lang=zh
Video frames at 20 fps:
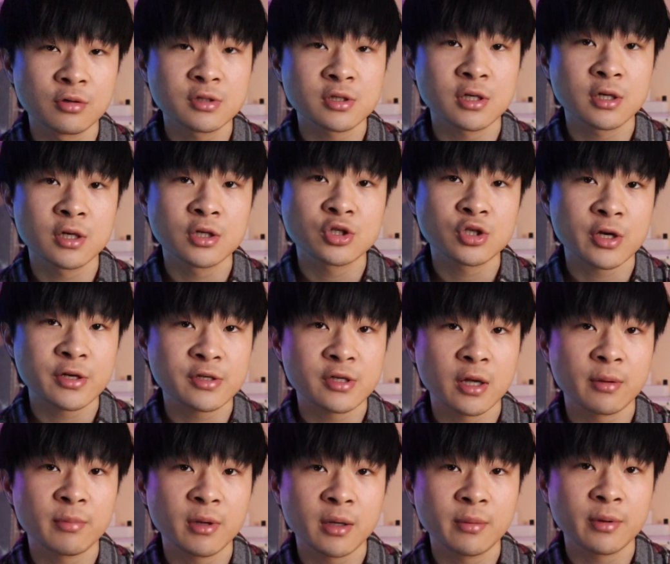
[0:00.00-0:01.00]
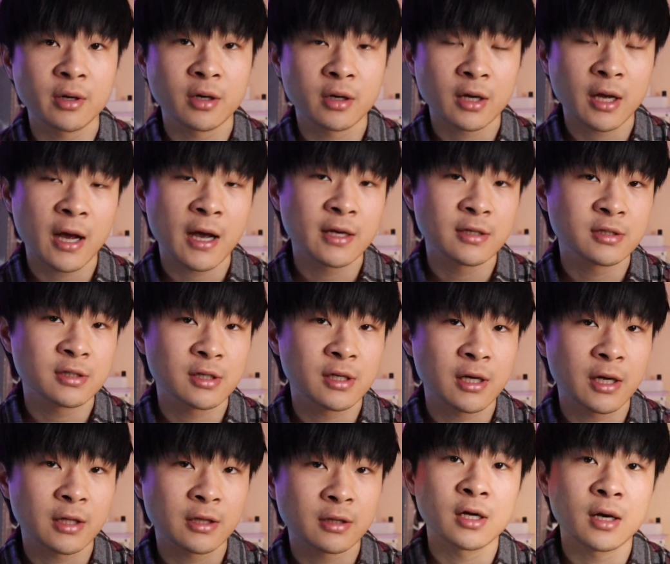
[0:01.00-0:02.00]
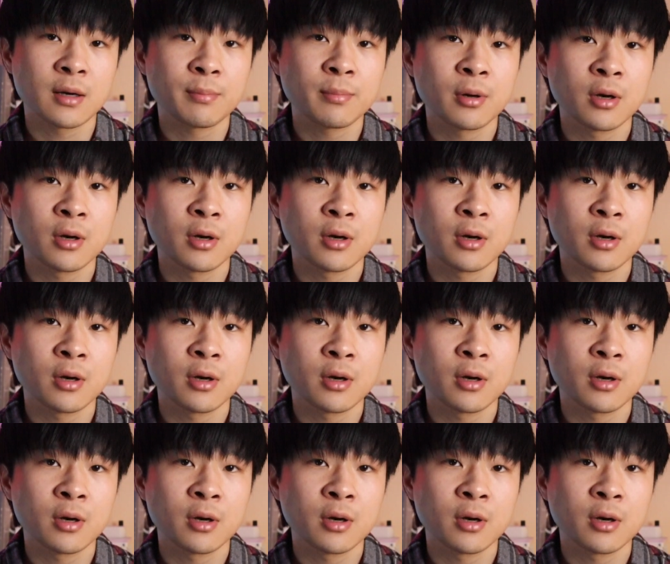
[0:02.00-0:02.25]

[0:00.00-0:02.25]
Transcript: 同时，Justin Bieber 开启了的